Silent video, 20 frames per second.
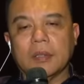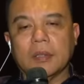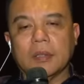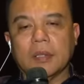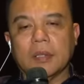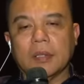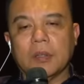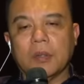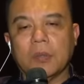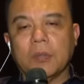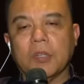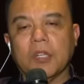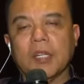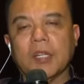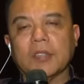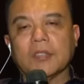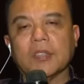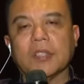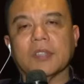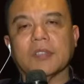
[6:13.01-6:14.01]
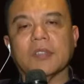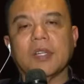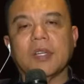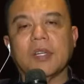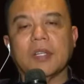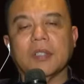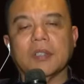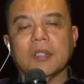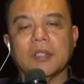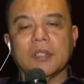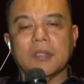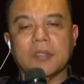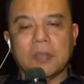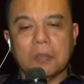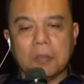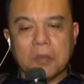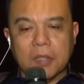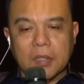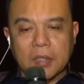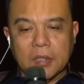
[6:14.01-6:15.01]
ke komunikasi ke sana jadi
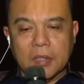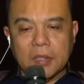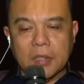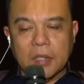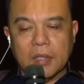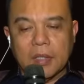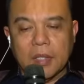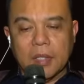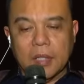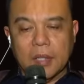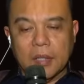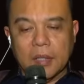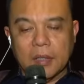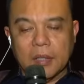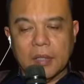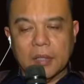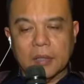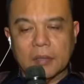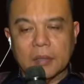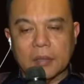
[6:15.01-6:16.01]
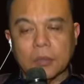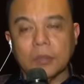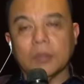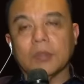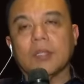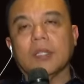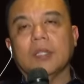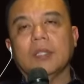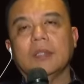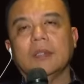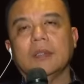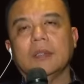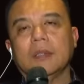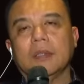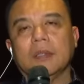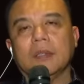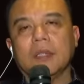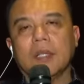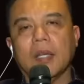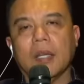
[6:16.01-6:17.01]
saya pikir ini adalah hal yang rutin
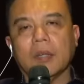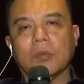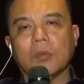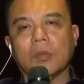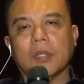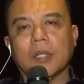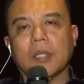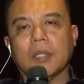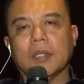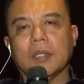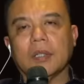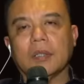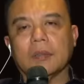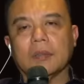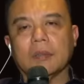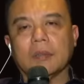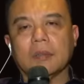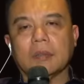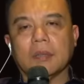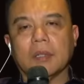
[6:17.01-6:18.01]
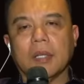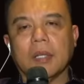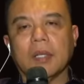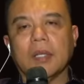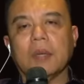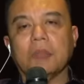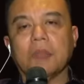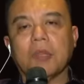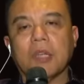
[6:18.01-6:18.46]
dilakukan dan hal yang